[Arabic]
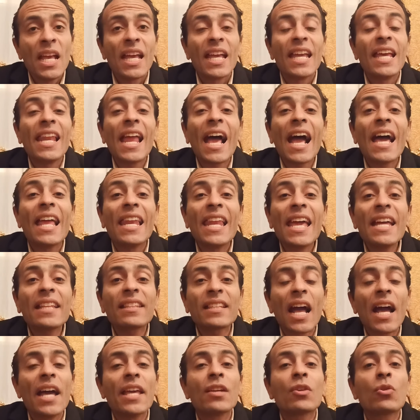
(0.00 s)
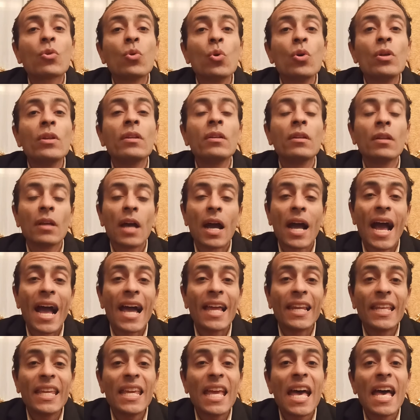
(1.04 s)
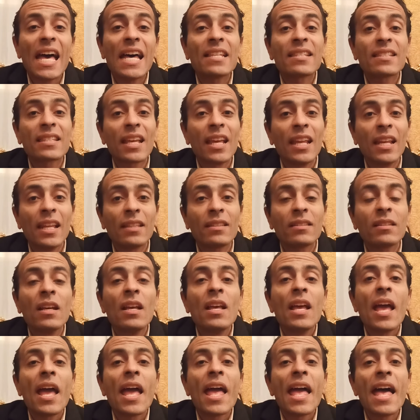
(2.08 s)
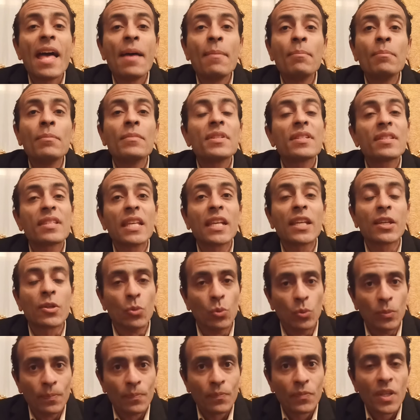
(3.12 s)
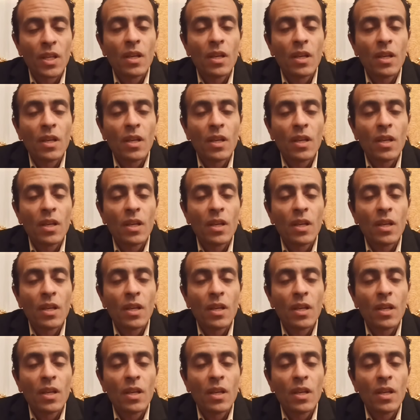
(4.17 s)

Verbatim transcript: الحالات هيكون عليها اسئله ام سي كيو